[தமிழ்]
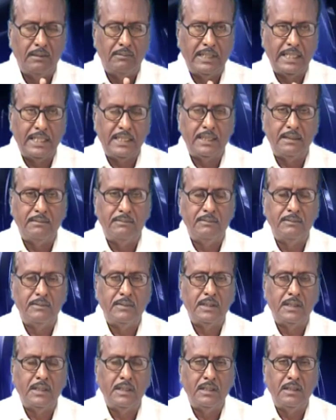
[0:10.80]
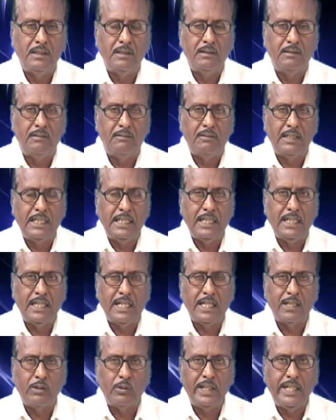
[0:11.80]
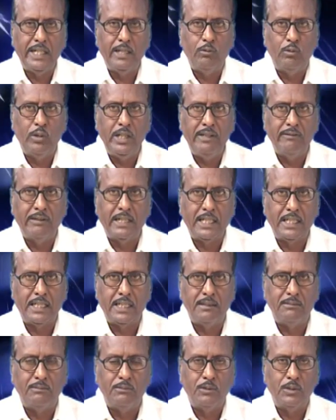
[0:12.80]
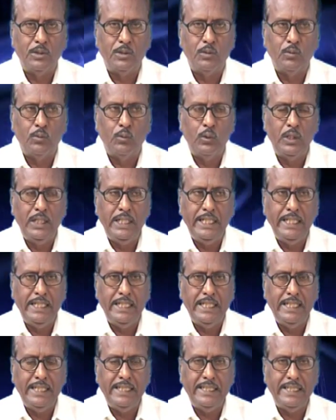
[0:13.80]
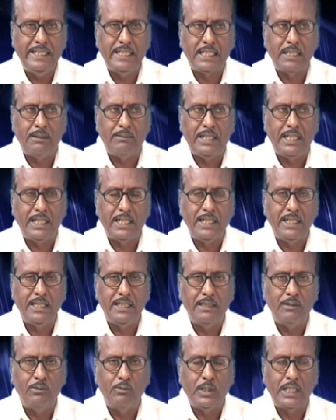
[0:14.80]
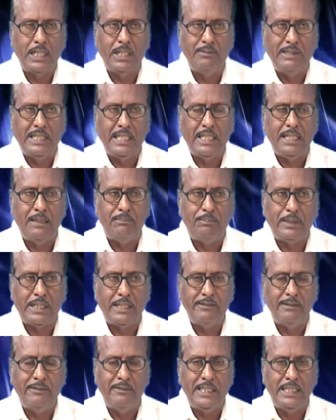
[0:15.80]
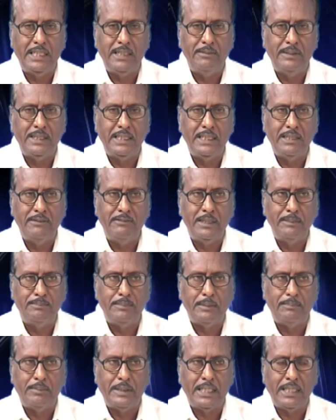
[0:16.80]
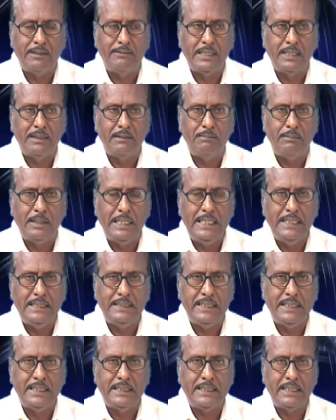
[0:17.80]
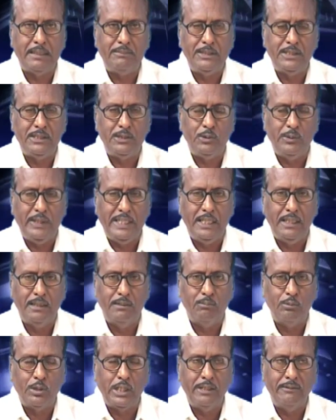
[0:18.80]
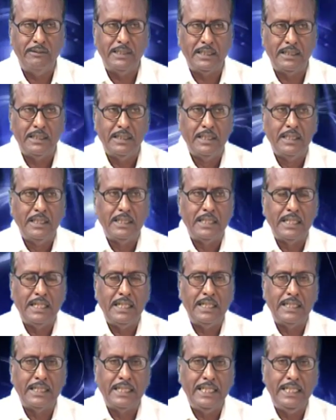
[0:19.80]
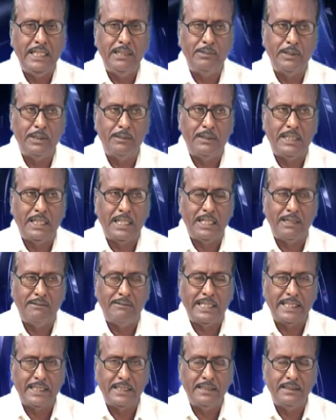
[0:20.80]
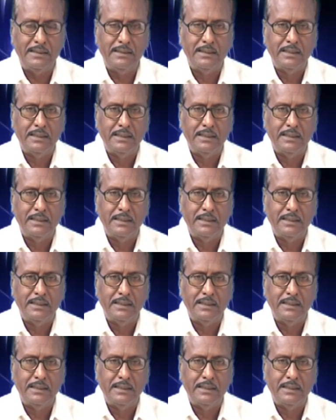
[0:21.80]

வணக்கம் வள்ளலாருடைய ஒளி வணக்கம் ஒளி நெறி இயக்கமாக உலகமெல்லாம் பரவ வேண்டும் என்று விருப்பப்பட்டவர் மலேசிய தமிழ் குயில் முனைவர் கா கலியபெருமாள் ஆவார்கள்